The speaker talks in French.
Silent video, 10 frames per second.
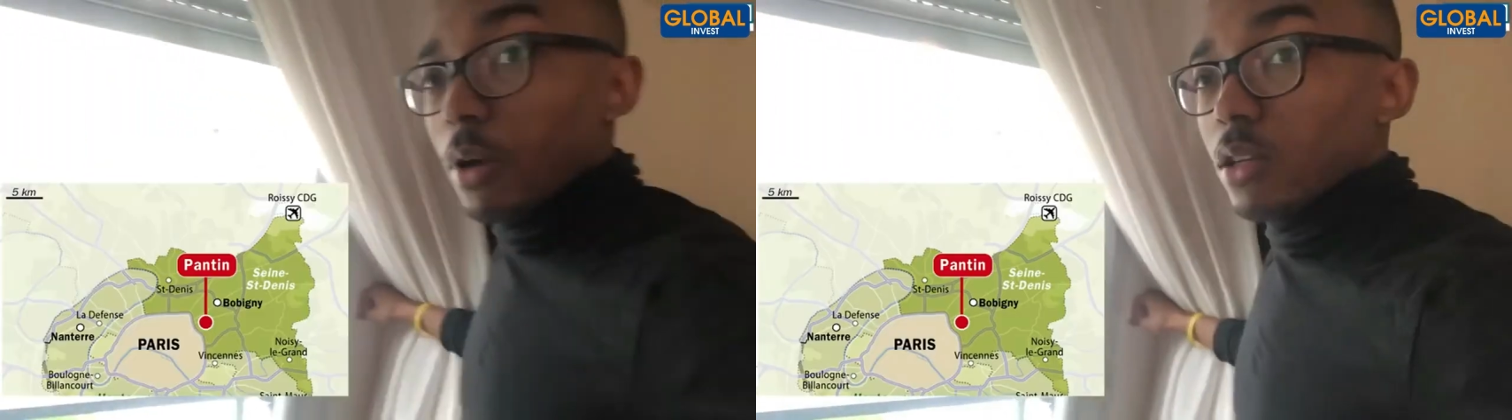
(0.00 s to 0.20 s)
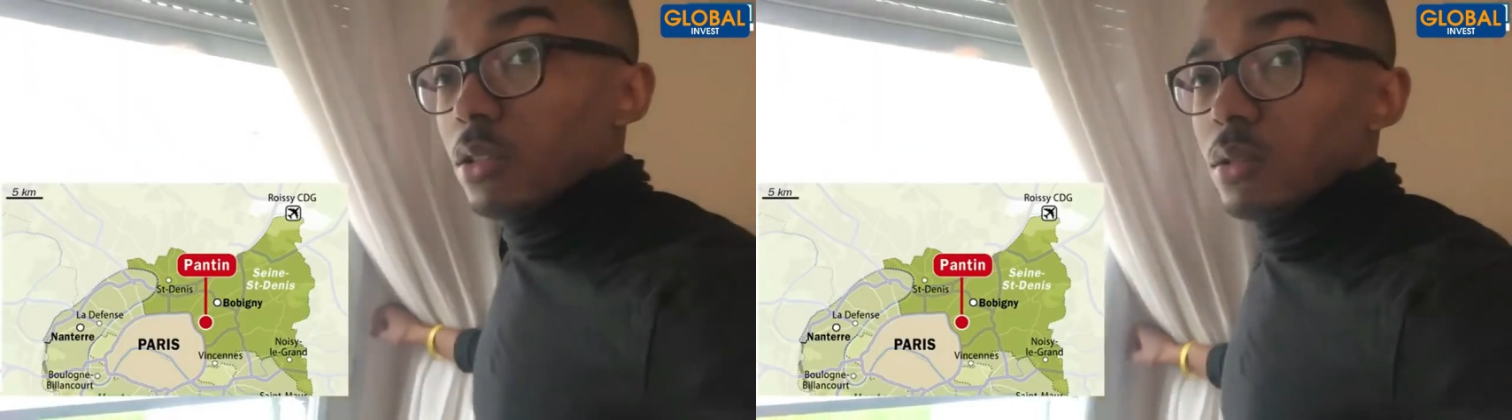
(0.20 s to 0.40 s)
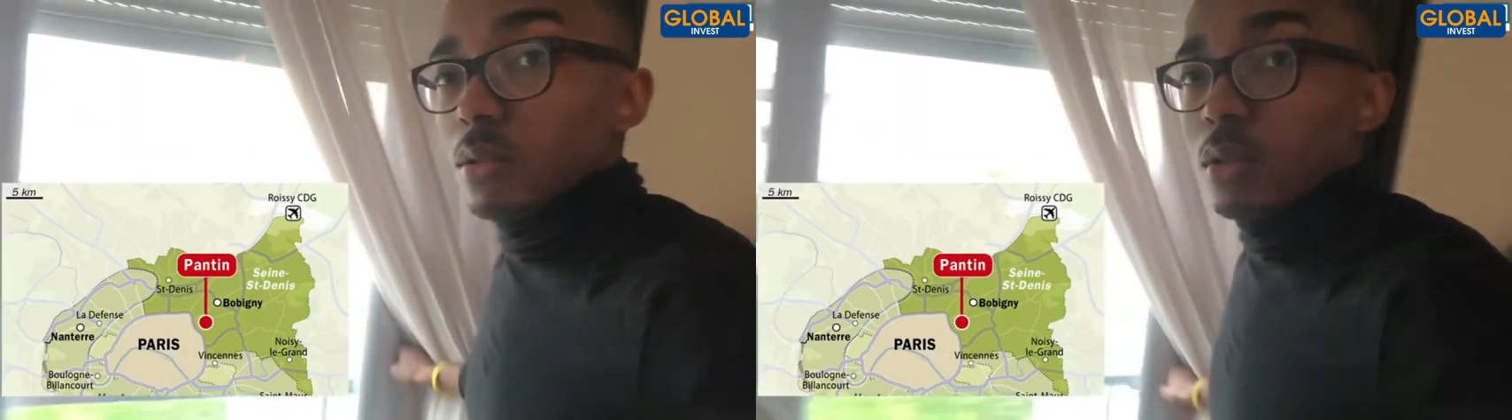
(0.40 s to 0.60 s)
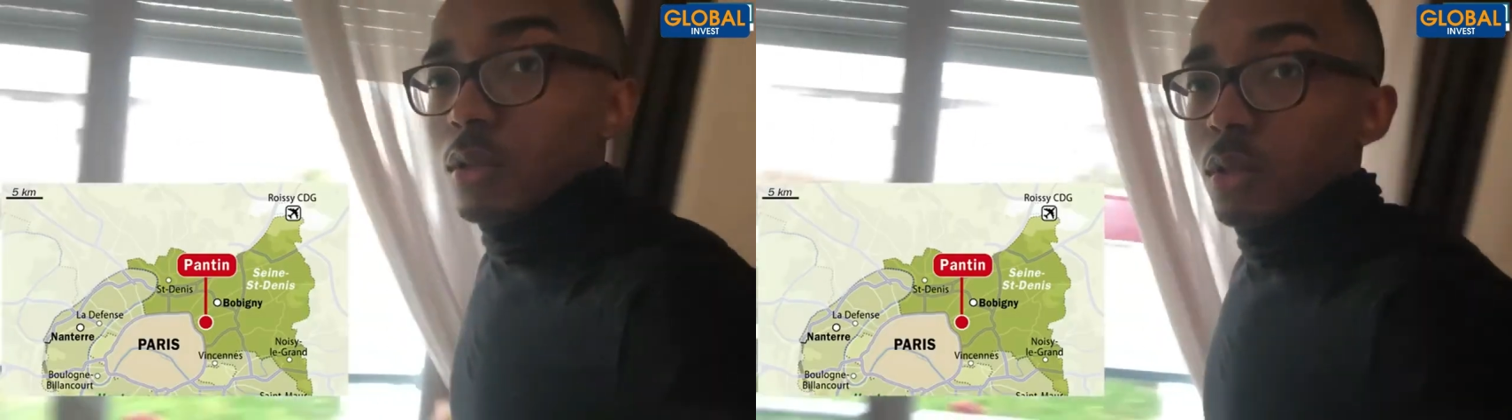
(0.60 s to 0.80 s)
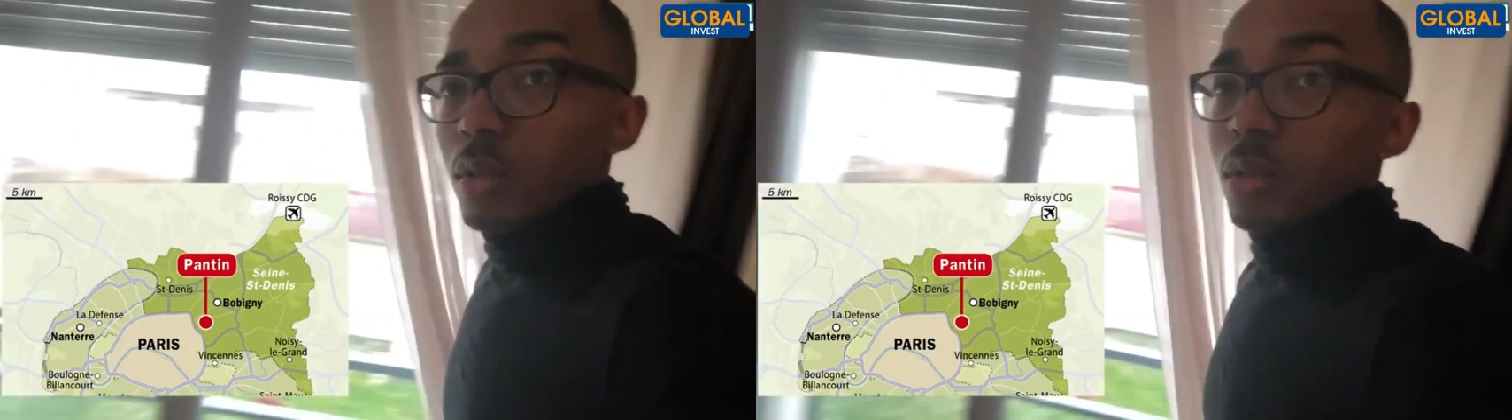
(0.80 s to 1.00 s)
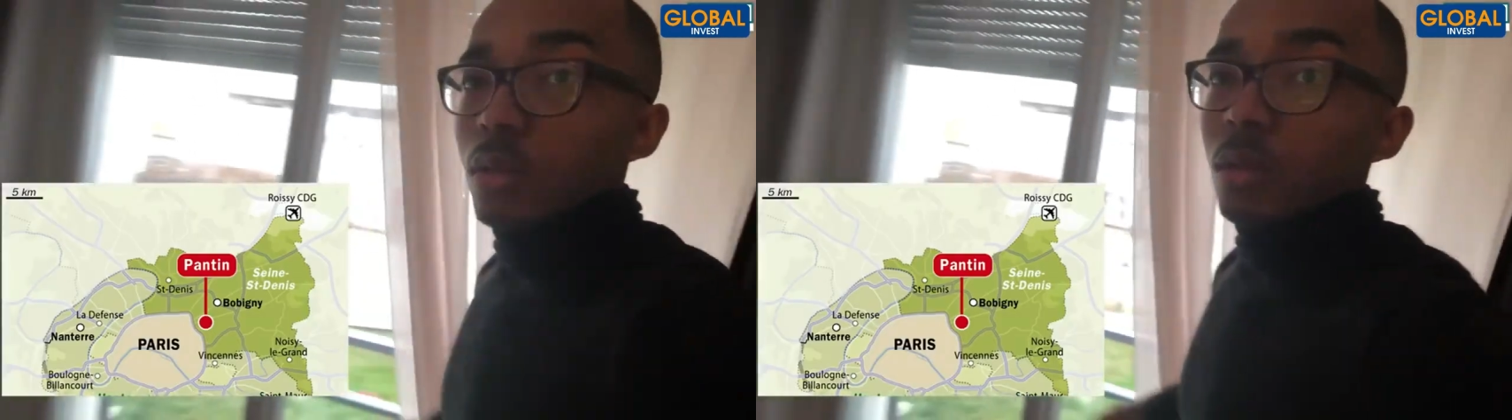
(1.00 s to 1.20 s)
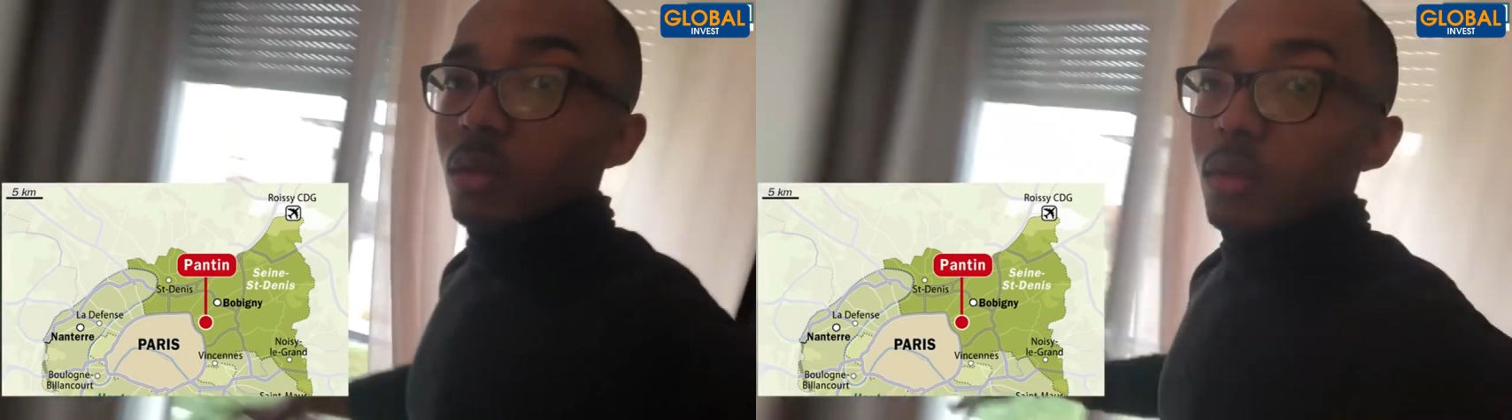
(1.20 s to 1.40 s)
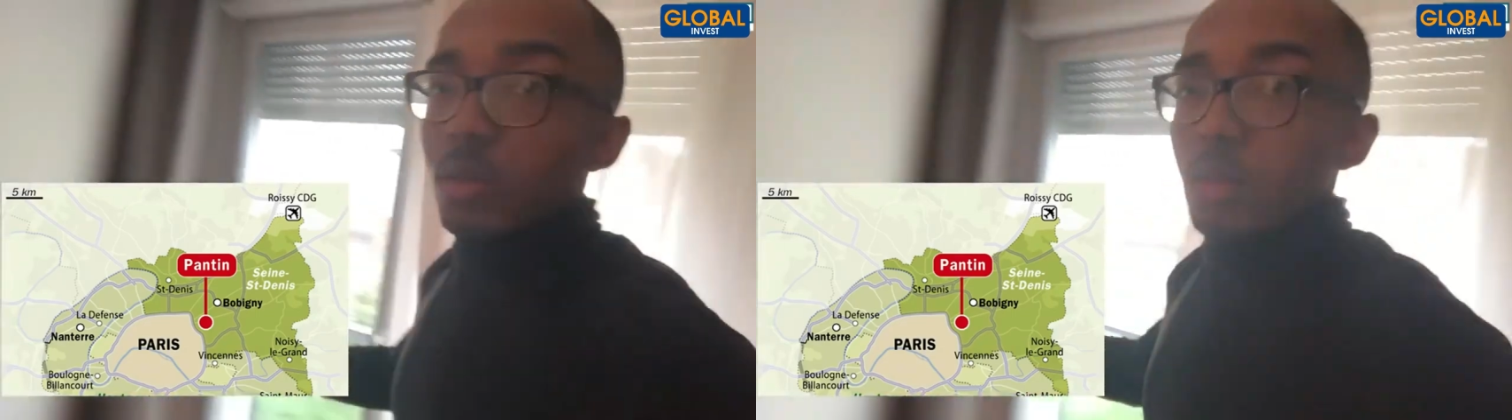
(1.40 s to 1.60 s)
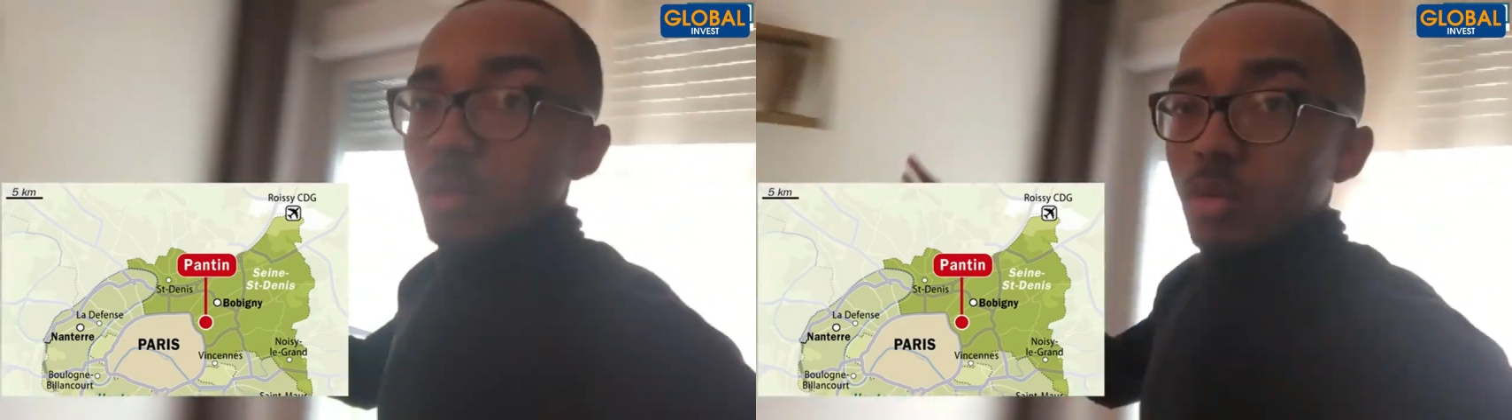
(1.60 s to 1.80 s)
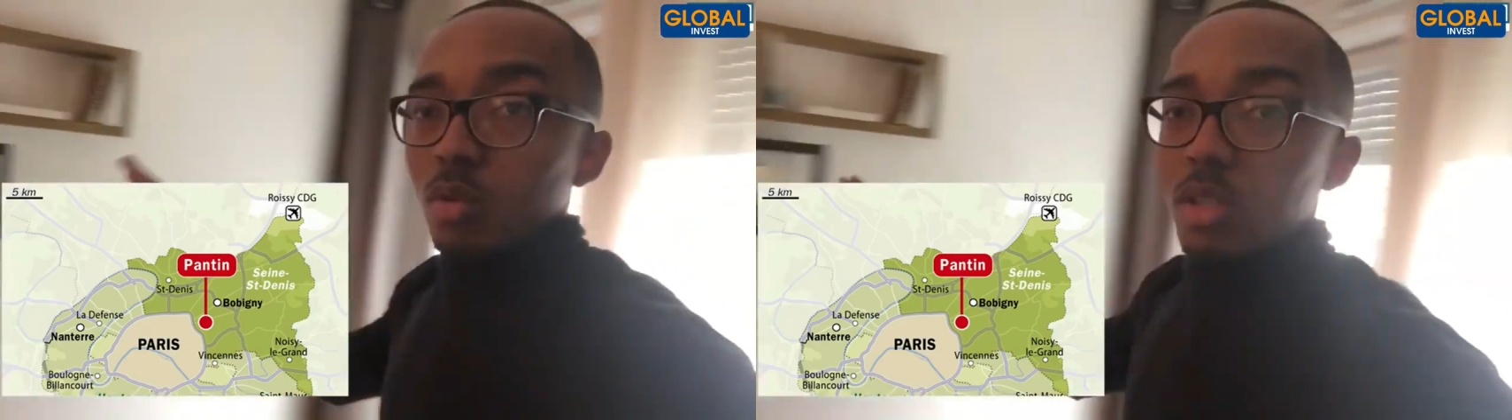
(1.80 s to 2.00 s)
Paris.
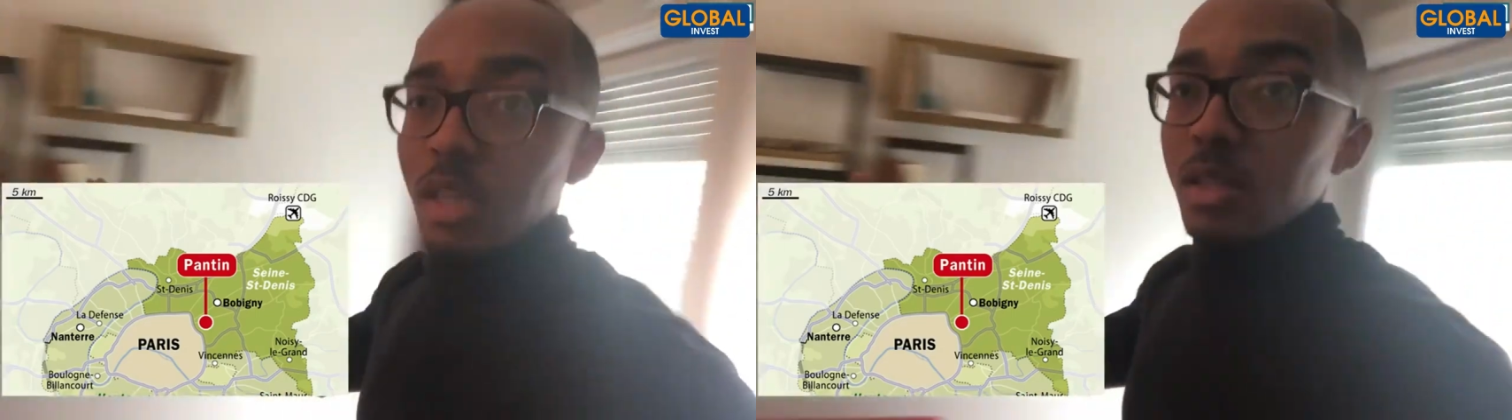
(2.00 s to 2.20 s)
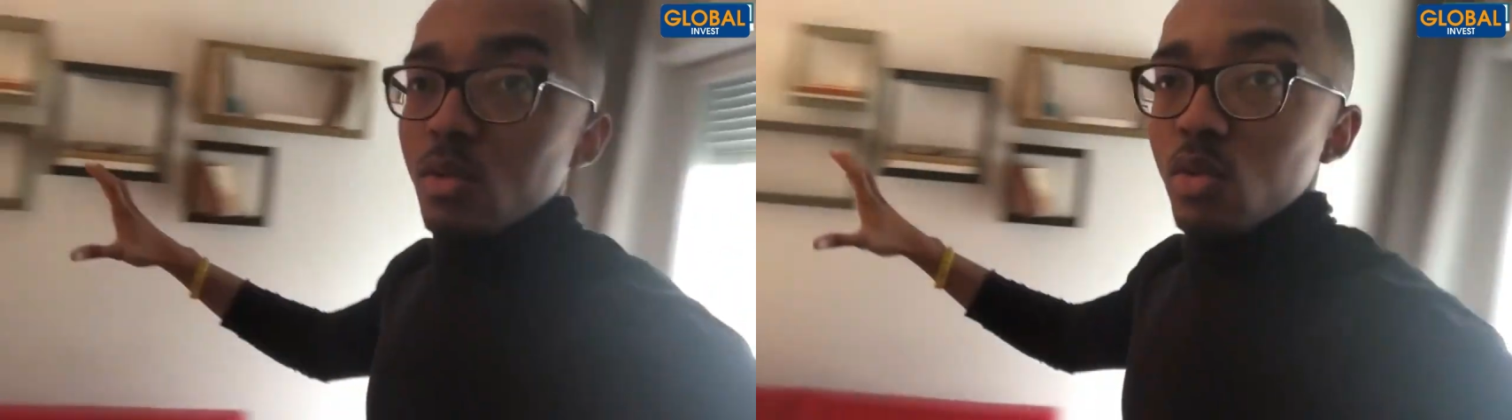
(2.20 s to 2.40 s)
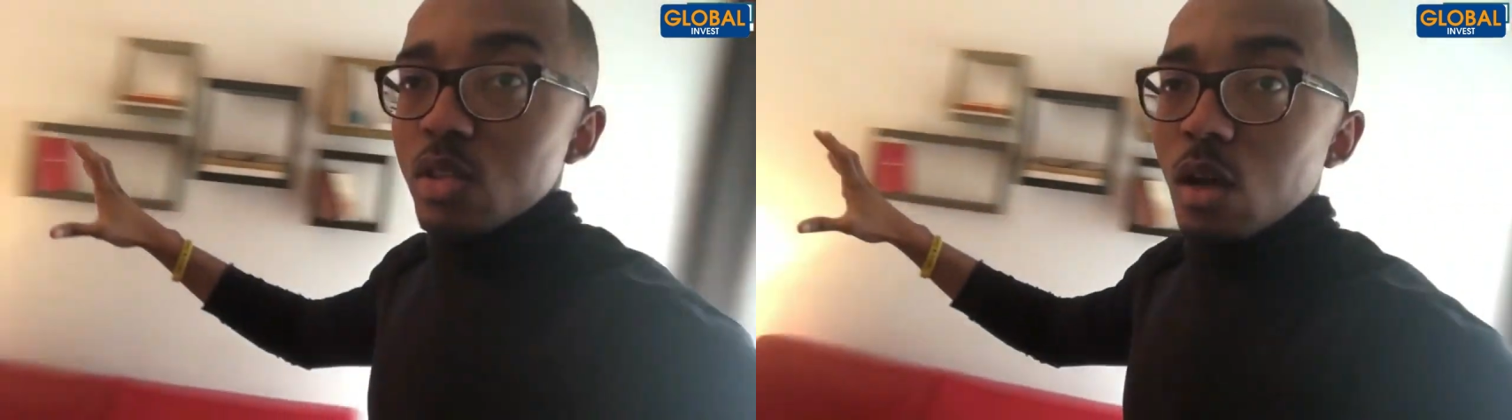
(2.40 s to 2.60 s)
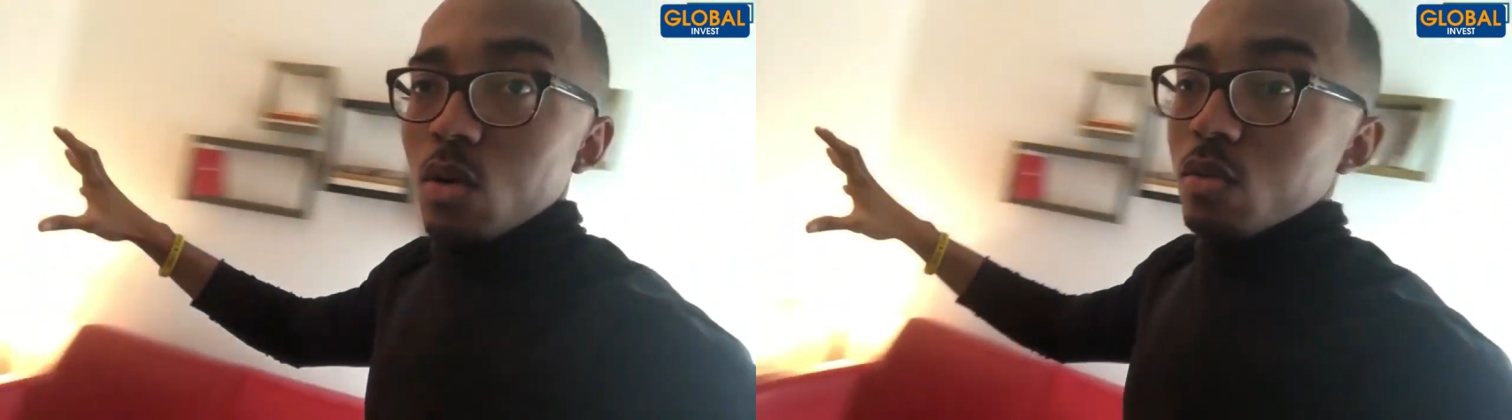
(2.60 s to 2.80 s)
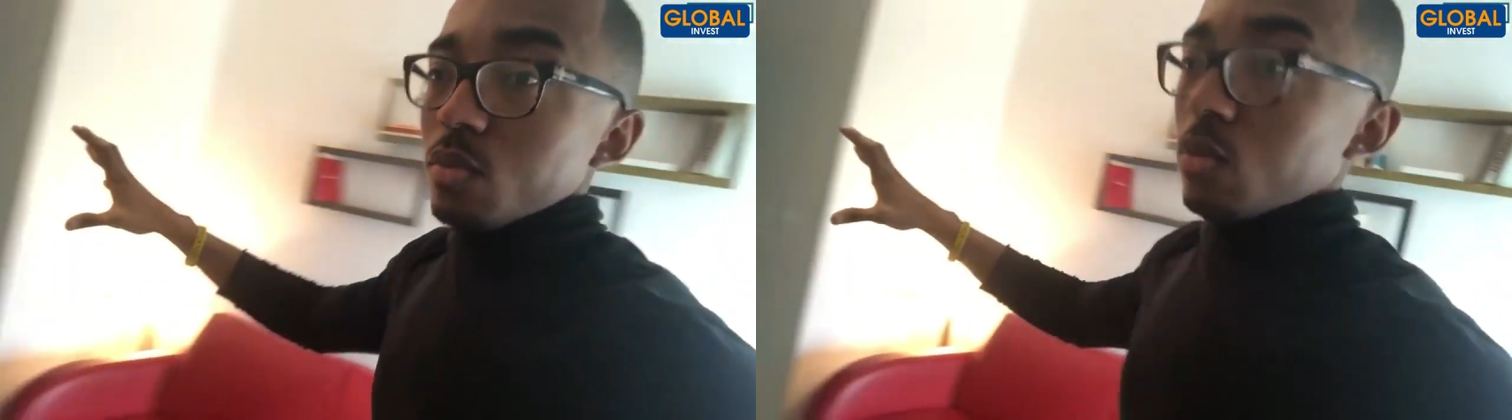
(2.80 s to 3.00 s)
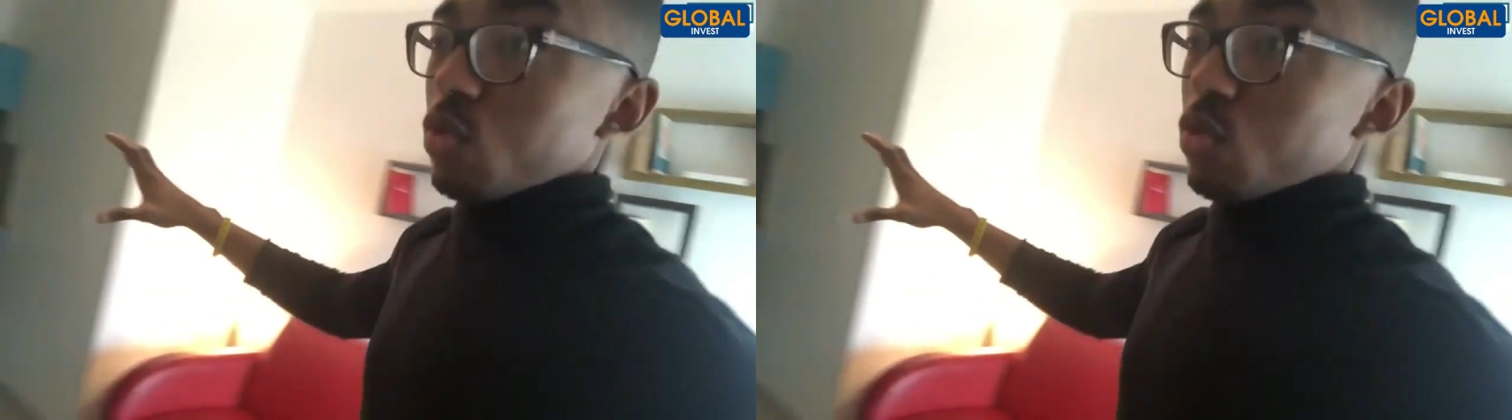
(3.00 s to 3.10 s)
Donc ça, c'est le salon.